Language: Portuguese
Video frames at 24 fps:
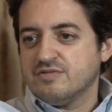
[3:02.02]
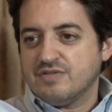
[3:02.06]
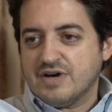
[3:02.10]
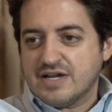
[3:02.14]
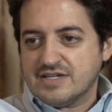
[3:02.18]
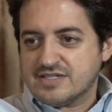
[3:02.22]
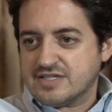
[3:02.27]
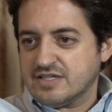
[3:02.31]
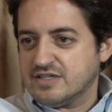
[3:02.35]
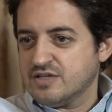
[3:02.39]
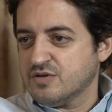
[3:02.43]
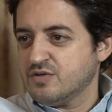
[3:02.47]
e
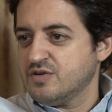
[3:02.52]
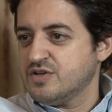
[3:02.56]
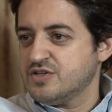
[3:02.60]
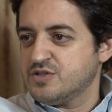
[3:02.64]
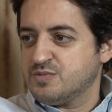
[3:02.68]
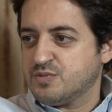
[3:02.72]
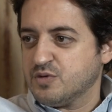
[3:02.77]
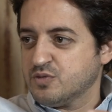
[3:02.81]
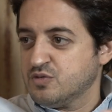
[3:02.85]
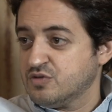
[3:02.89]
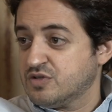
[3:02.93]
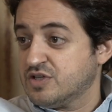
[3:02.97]
várias categorias
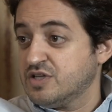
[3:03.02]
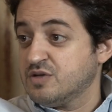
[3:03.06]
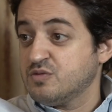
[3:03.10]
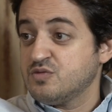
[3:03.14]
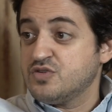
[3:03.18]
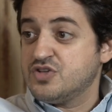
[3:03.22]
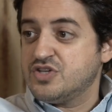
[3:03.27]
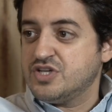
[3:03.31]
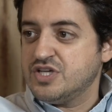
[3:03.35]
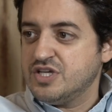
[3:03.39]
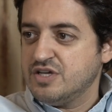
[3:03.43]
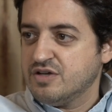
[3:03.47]
de produto que não
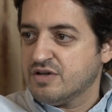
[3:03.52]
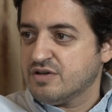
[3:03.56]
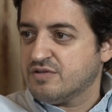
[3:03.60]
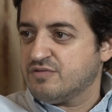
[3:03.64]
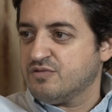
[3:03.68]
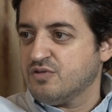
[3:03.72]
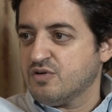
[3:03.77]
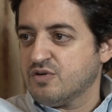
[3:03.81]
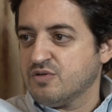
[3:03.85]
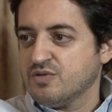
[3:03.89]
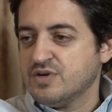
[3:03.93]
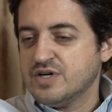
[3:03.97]
tinha, que
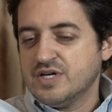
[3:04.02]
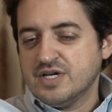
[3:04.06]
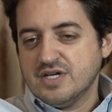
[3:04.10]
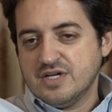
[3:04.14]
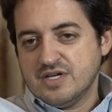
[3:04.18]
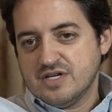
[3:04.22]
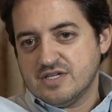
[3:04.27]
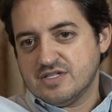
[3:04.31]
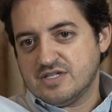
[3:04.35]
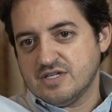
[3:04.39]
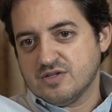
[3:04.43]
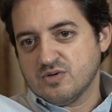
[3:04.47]
foram
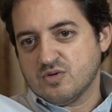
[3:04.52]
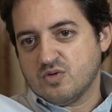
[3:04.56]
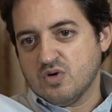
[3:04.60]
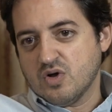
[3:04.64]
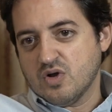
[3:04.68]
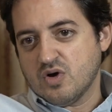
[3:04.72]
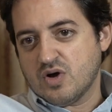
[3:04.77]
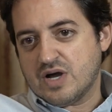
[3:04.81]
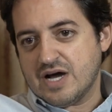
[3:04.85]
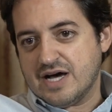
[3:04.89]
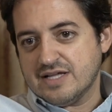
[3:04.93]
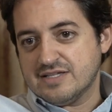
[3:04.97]
sendo
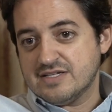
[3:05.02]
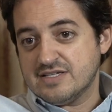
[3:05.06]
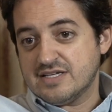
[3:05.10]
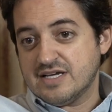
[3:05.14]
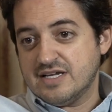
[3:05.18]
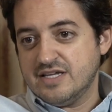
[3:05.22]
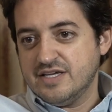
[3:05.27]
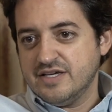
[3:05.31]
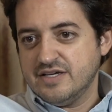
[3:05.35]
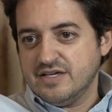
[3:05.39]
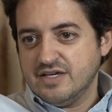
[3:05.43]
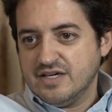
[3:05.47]
colocadas
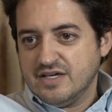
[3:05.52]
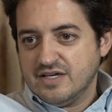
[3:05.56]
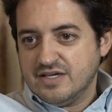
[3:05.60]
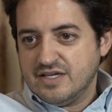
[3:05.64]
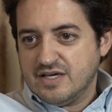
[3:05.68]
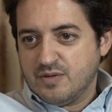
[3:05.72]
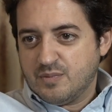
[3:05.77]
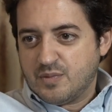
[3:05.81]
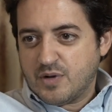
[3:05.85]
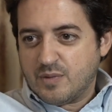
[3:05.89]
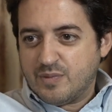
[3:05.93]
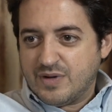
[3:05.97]
ali,
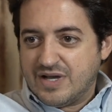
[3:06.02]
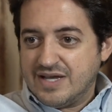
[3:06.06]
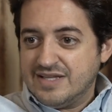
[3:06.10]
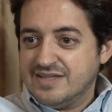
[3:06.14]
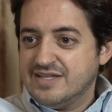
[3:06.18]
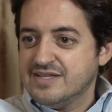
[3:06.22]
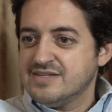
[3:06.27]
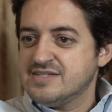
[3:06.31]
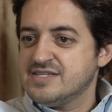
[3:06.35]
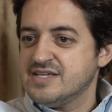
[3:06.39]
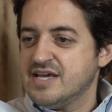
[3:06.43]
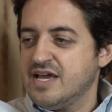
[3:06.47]
e o próprio
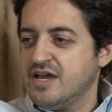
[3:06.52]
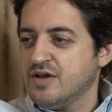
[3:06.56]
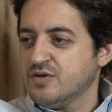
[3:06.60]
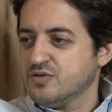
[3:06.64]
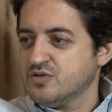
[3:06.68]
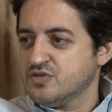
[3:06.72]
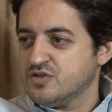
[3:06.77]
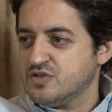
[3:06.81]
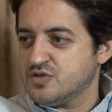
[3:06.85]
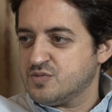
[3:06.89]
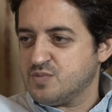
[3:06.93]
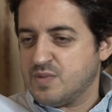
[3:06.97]
redesenho
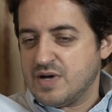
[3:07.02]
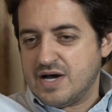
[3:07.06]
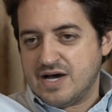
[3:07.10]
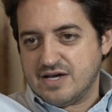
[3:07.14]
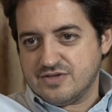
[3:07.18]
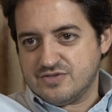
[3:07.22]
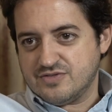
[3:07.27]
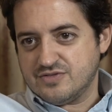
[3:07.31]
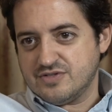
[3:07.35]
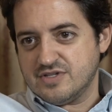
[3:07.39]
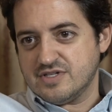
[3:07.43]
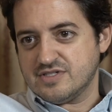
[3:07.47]
dos
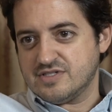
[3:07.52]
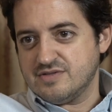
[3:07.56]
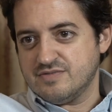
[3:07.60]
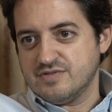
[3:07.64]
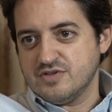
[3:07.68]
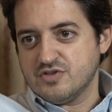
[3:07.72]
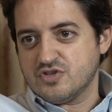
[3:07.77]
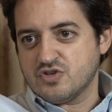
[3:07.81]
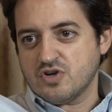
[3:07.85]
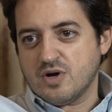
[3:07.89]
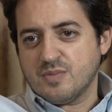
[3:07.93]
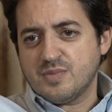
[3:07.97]
espaços, né? Você
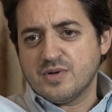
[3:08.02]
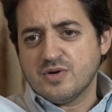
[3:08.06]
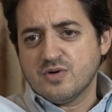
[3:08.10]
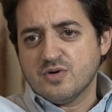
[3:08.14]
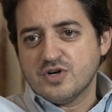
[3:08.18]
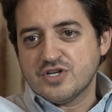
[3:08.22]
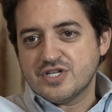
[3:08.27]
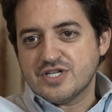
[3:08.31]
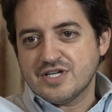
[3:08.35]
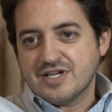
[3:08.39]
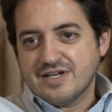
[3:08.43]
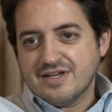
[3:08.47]
vê o shopping
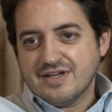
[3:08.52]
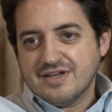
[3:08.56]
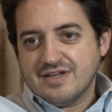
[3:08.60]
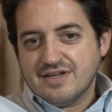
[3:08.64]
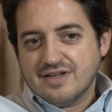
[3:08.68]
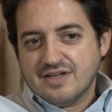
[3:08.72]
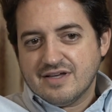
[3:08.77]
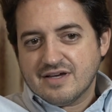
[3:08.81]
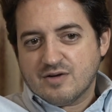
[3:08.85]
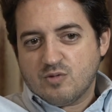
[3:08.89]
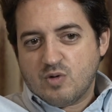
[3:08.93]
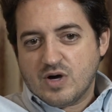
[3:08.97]
hoje
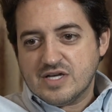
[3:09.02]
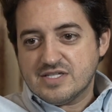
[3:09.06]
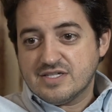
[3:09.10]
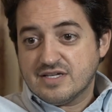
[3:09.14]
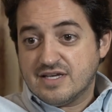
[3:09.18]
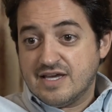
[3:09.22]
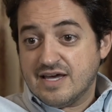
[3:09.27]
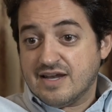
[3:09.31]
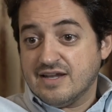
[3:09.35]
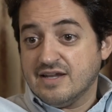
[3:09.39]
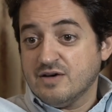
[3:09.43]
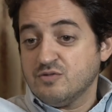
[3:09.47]
quase
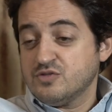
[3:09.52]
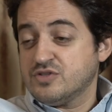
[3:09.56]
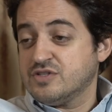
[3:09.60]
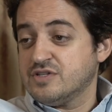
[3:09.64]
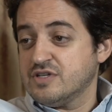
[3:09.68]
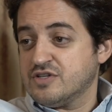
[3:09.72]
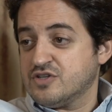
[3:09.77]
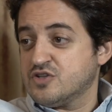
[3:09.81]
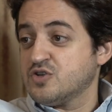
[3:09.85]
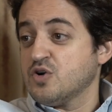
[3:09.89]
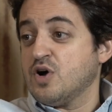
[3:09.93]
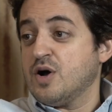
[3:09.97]
quer não
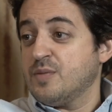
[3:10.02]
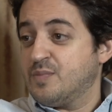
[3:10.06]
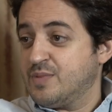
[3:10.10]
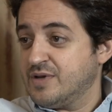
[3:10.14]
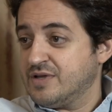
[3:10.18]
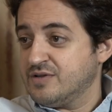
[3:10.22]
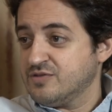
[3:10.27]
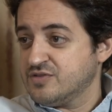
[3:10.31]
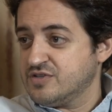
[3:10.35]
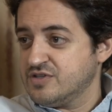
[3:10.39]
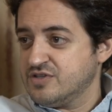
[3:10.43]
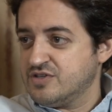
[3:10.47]
ser
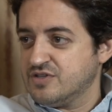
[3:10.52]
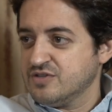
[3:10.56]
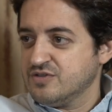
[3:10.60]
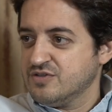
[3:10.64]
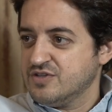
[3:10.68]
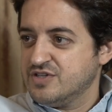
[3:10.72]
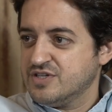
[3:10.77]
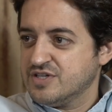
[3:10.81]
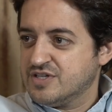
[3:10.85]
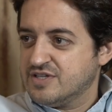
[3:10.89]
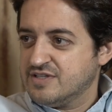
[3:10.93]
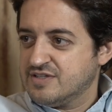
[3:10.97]
shopping, no
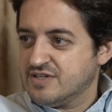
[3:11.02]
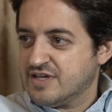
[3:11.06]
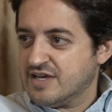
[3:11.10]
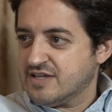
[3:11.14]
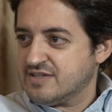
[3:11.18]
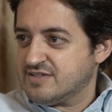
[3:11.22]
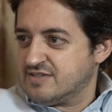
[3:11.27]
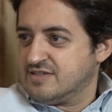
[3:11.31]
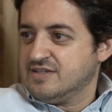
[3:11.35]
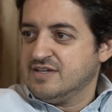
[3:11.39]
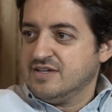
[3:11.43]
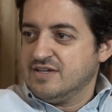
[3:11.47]
sentido de que
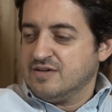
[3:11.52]
quer